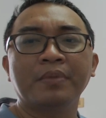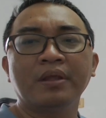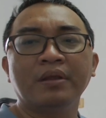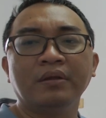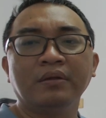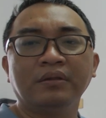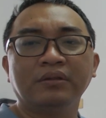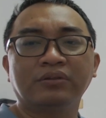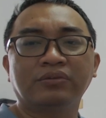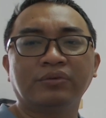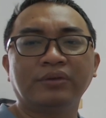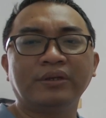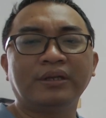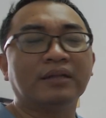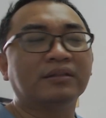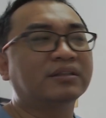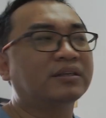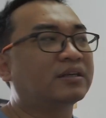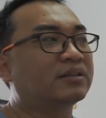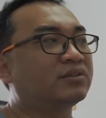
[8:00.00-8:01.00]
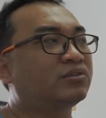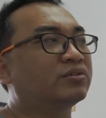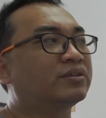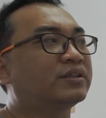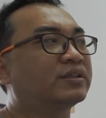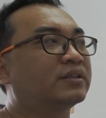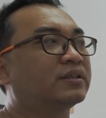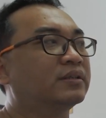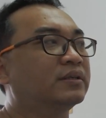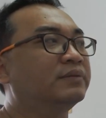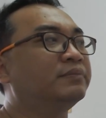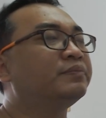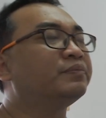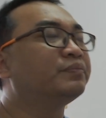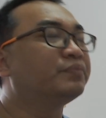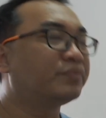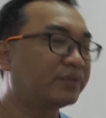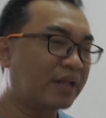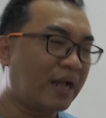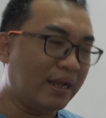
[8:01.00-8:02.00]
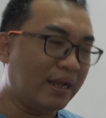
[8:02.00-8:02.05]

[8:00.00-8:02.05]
所以啊，这个就是呢，在